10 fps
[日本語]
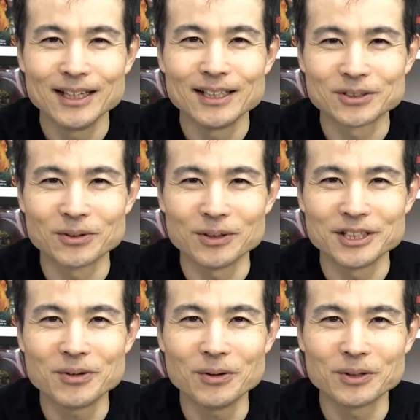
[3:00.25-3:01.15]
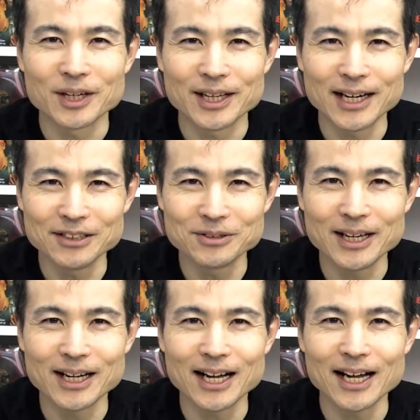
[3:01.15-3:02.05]
その日本ヘラルド映
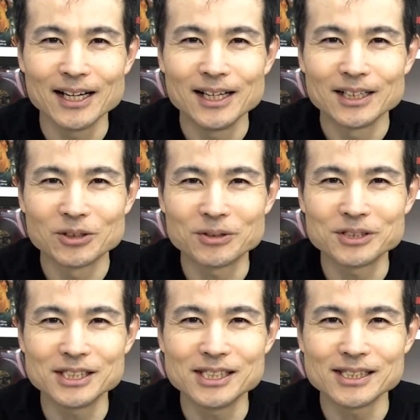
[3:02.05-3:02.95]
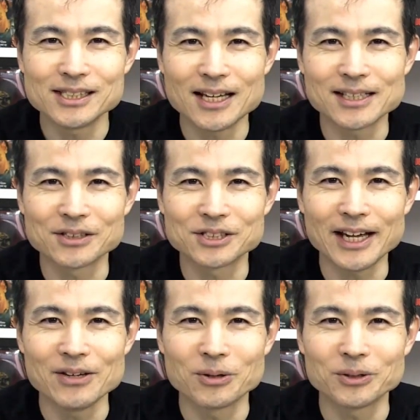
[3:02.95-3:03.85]
画が独自に制作した
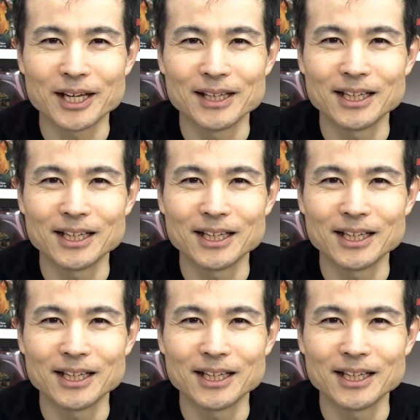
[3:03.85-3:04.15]
予告編だ